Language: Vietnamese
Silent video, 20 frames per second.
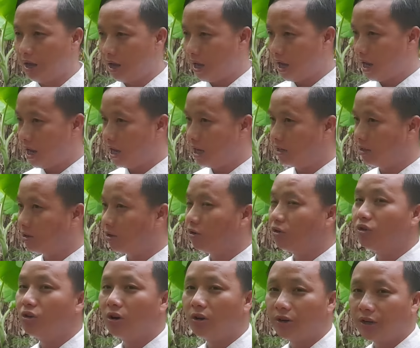ê cho
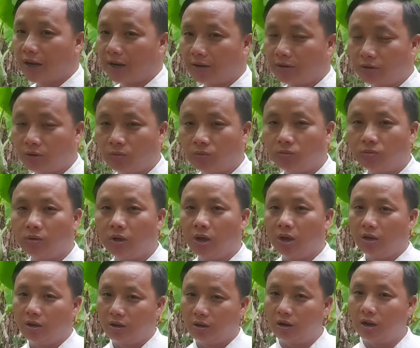nhon đàn trung
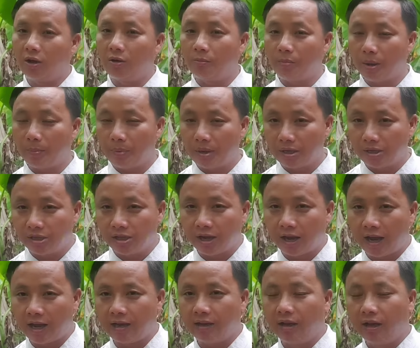lời mà bé chỉ
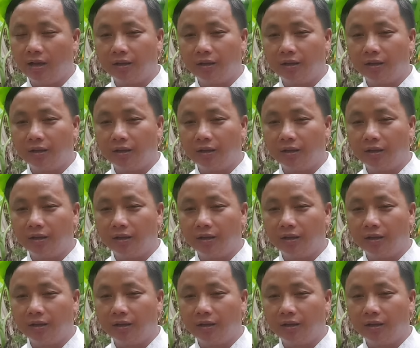hài